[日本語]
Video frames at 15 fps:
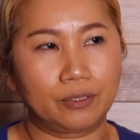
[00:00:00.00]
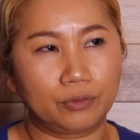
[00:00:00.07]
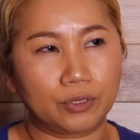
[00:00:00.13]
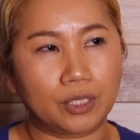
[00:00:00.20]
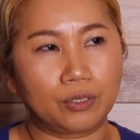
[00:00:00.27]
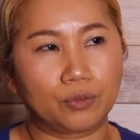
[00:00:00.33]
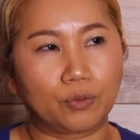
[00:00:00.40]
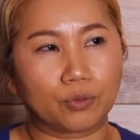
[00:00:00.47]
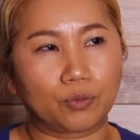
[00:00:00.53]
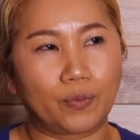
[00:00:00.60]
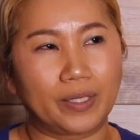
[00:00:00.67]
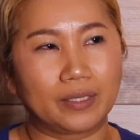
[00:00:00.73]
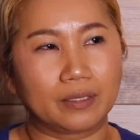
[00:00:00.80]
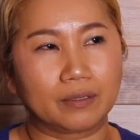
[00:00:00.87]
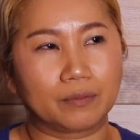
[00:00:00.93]
るっていうこと
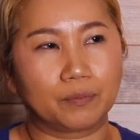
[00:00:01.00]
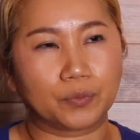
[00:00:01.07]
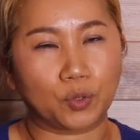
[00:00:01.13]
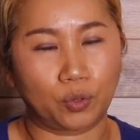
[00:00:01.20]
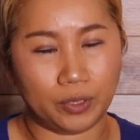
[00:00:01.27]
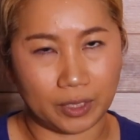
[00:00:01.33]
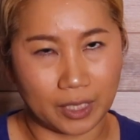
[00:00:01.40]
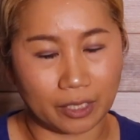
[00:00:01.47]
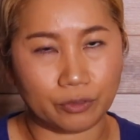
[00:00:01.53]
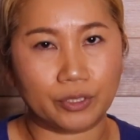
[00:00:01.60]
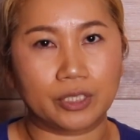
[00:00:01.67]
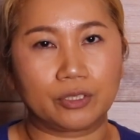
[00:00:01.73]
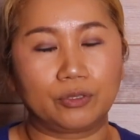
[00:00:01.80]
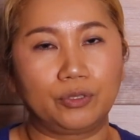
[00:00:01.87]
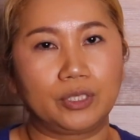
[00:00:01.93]
はとにかく
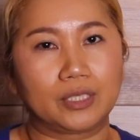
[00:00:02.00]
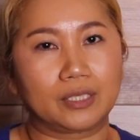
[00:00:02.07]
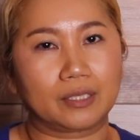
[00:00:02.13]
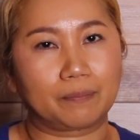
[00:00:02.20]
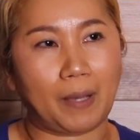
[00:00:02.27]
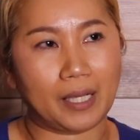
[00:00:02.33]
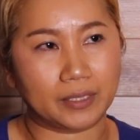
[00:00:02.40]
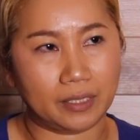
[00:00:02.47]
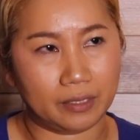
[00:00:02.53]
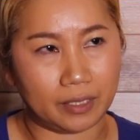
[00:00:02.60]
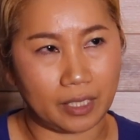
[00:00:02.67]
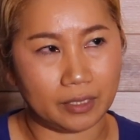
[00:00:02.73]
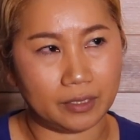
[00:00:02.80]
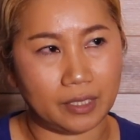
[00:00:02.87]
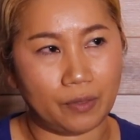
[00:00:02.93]
低い
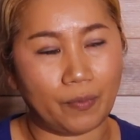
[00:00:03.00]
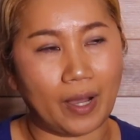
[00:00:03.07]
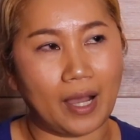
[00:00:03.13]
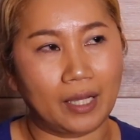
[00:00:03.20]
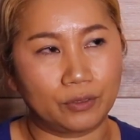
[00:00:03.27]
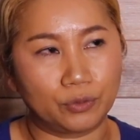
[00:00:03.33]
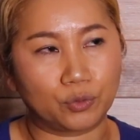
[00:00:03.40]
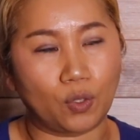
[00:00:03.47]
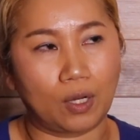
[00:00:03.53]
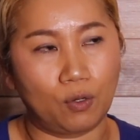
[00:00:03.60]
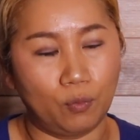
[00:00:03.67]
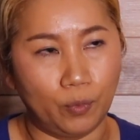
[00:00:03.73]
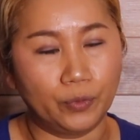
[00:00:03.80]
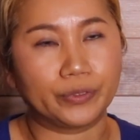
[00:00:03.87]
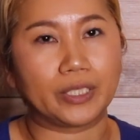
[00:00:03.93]
パーセンテージではあるとは
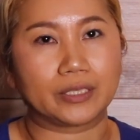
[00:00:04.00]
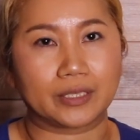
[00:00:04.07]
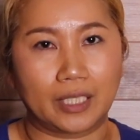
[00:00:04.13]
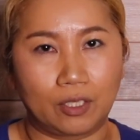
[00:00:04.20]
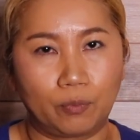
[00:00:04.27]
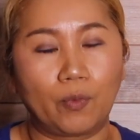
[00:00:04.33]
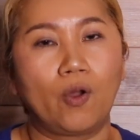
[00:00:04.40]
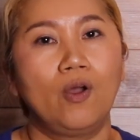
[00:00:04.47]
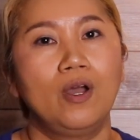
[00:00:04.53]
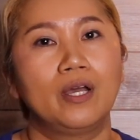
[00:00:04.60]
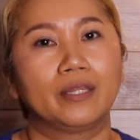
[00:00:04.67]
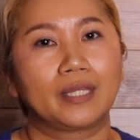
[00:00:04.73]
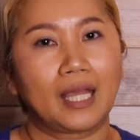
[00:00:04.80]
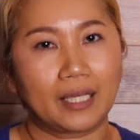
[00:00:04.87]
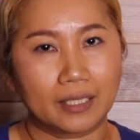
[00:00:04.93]
思うんですけれども
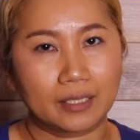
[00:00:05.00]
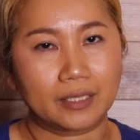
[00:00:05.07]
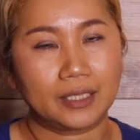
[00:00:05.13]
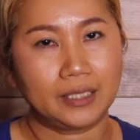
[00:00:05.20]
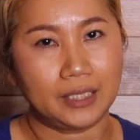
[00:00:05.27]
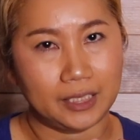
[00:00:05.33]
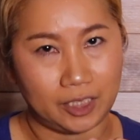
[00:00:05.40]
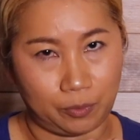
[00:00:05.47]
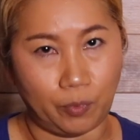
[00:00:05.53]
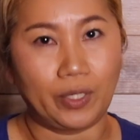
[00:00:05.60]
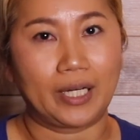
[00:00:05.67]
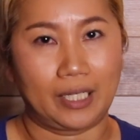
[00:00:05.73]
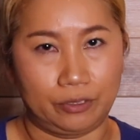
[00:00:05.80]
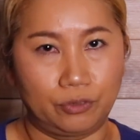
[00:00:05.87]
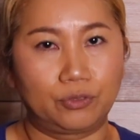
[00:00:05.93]
ない気にしも
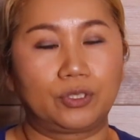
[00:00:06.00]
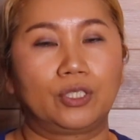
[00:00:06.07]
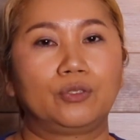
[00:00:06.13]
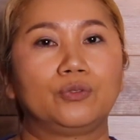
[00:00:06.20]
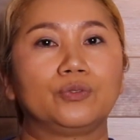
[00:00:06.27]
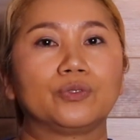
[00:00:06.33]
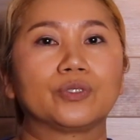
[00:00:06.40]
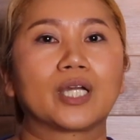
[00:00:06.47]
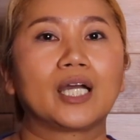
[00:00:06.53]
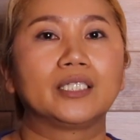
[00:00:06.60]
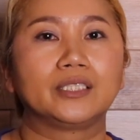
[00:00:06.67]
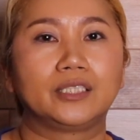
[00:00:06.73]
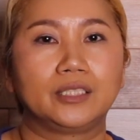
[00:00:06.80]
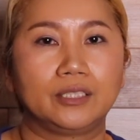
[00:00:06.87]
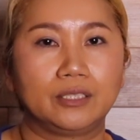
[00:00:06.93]
あらずっていう
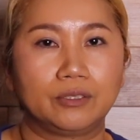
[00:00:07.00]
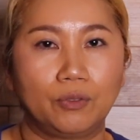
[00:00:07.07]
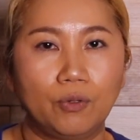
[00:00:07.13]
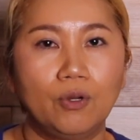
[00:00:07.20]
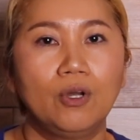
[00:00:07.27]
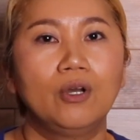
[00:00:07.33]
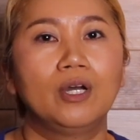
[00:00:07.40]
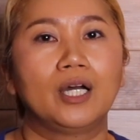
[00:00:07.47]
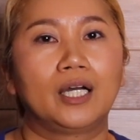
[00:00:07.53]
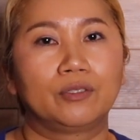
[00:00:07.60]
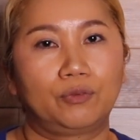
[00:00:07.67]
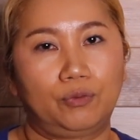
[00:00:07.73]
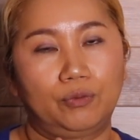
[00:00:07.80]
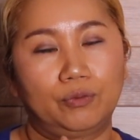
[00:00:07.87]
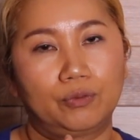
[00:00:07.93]
感じのあ
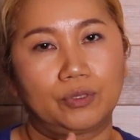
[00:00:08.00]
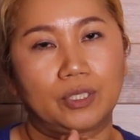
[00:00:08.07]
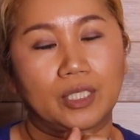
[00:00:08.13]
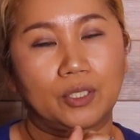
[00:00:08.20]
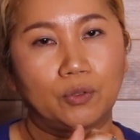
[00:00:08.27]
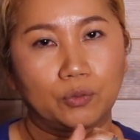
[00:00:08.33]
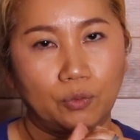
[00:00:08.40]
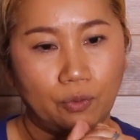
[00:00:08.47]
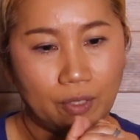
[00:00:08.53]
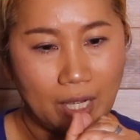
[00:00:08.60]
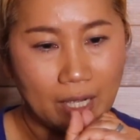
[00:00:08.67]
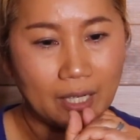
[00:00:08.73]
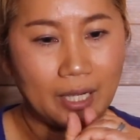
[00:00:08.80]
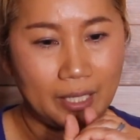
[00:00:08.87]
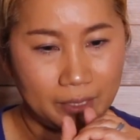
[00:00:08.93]
のことを考
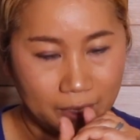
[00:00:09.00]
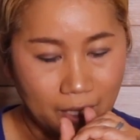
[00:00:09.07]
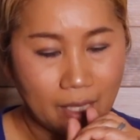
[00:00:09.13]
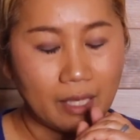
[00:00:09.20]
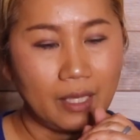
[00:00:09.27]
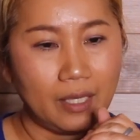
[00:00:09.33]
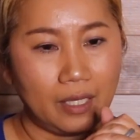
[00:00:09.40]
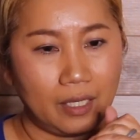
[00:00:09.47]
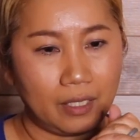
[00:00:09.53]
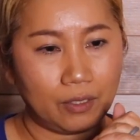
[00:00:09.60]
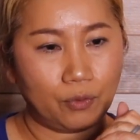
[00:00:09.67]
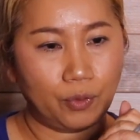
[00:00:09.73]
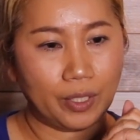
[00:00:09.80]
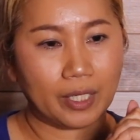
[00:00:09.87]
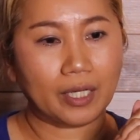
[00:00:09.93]
えて、
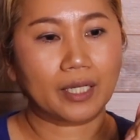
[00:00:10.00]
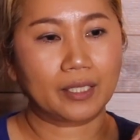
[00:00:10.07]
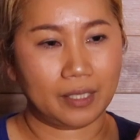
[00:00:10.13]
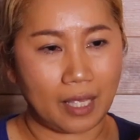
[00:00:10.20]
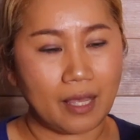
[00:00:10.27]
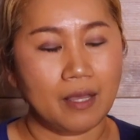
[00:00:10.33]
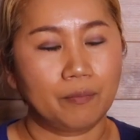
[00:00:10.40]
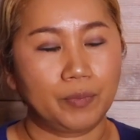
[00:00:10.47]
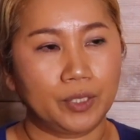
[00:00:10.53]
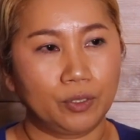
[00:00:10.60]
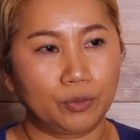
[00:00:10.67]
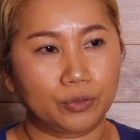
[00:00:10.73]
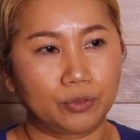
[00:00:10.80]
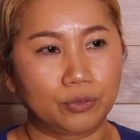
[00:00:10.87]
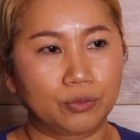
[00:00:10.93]
えー、これからね
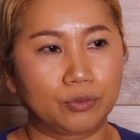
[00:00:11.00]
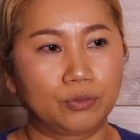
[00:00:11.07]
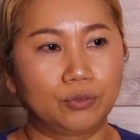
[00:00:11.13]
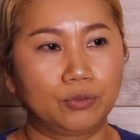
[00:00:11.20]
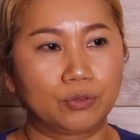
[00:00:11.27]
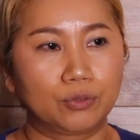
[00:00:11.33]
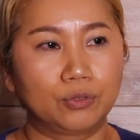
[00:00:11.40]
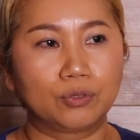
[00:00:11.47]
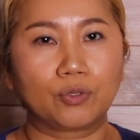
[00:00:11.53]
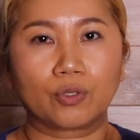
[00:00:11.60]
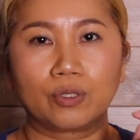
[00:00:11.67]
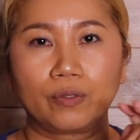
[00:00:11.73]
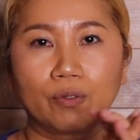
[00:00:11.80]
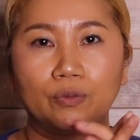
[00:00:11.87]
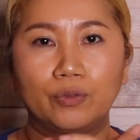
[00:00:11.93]
ビデオする作る
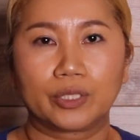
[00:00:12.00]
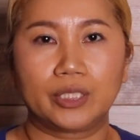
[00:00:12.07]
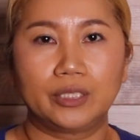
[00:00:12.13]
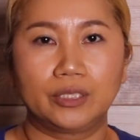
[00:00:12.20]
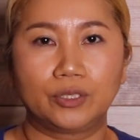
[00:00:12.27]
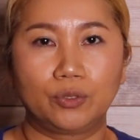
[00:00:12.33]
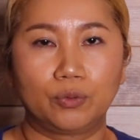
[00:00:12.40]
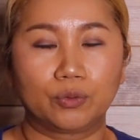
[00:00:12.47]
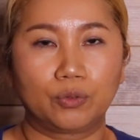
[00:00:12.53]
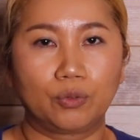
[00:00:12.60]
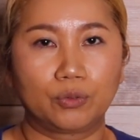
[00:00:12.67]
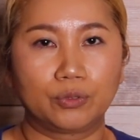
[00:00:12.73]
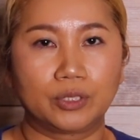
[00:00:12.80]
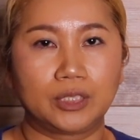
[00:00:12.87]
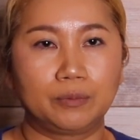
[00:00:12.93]
時はこの近所を
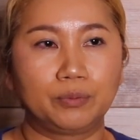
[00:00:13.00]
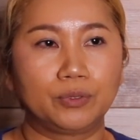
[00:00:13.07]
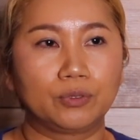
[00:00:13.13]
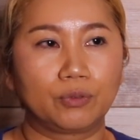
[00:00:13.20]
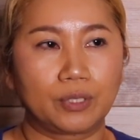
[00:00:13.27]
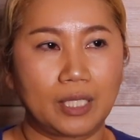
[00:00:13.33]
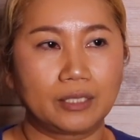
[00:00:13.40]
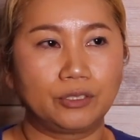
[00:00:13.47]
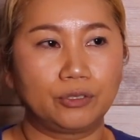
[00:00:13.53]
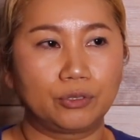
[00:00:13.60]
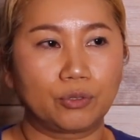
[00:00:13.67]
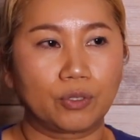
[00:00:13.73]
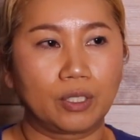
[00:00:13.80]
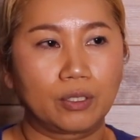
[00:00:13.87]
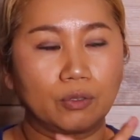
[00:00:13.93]
取る自分のね住
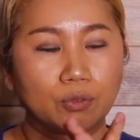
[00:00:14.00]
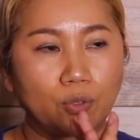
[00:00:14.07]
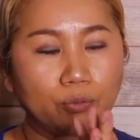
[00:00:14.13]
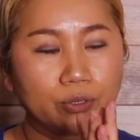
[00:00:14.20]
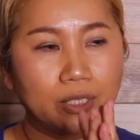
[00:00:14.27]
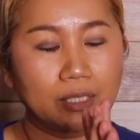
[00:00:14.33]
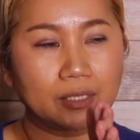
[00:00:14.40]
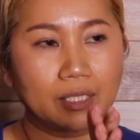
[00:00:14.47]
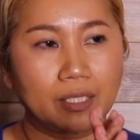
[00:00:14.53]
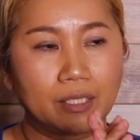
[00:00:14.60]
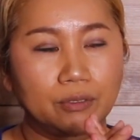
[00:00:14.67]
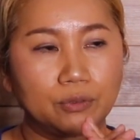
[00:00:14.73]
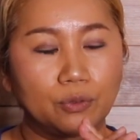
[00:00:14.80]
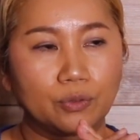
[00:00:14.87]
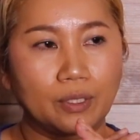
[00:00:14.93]
所が特定さ
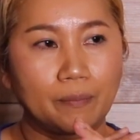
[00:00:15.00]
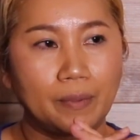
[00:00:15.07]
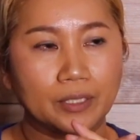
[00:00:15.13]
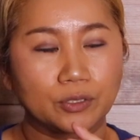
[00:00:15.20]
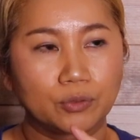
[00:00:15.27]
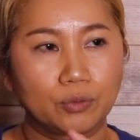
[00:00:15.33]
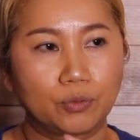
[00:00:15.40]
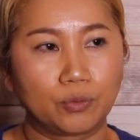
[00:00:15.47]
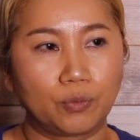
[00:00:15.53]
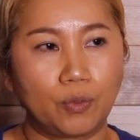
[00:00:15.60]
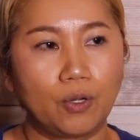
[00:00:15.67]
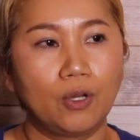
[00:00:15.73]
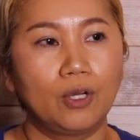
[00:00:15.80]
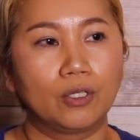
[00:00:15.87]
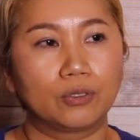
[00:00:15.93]
れるような場所
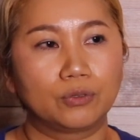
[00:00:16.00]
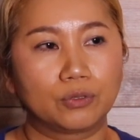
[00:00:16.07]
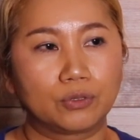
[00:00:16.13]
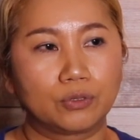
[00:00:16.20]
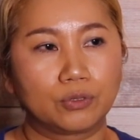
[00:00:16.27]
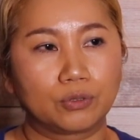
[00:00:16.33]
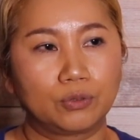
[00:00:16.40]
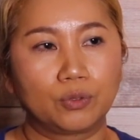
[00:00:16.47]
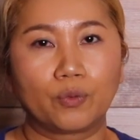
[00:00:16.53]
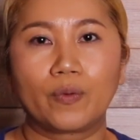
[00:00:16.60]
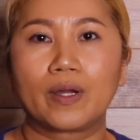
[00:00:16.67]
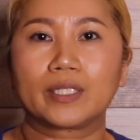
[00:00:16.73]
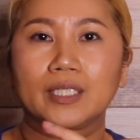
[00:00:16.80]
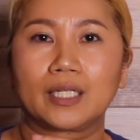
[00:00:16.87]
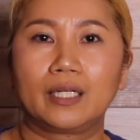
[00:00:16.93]
を作るの
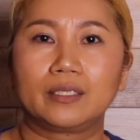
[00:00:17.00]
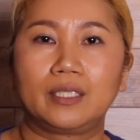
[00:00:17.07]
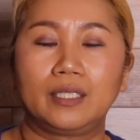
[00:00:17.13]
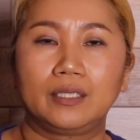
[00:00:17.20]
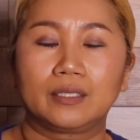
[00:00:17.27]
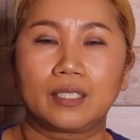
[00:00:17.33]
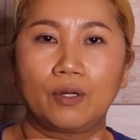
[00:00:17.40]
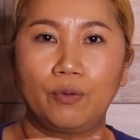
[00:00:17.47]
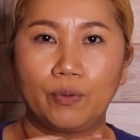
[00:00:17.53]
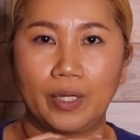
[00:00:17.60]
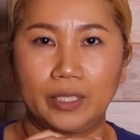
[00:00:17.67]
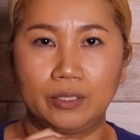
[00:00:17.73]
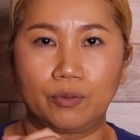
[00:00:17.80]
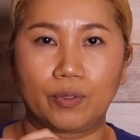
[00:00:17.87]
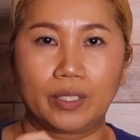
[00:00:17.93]
は控えていった方
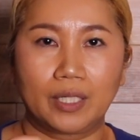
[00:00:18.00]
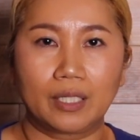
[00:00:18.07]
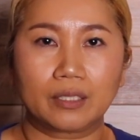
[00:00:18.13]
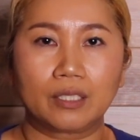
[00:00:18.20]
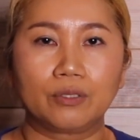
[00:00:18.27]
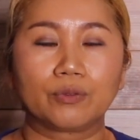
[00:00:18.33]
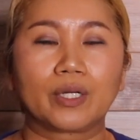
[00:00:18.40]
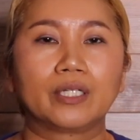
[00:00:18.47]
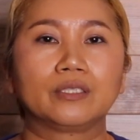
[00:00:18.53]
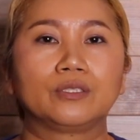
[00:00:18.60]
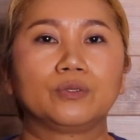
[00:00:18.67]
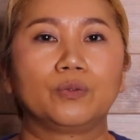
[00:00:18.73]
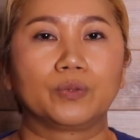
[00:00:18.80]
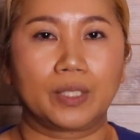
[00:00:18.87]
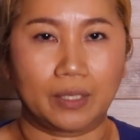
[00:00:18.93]
がいいのかなっていう感
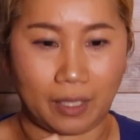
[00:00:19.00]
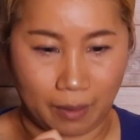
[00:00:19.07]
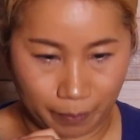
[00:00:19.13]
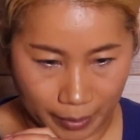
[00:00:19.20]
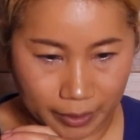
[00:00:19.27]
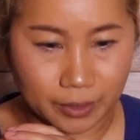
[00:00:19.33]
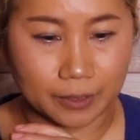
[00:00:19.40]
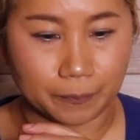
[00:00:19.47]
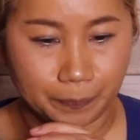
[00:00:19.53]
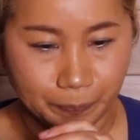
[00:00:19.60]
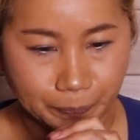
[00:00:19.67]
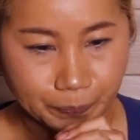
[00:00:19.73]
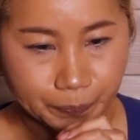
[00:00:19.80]
じを受けています。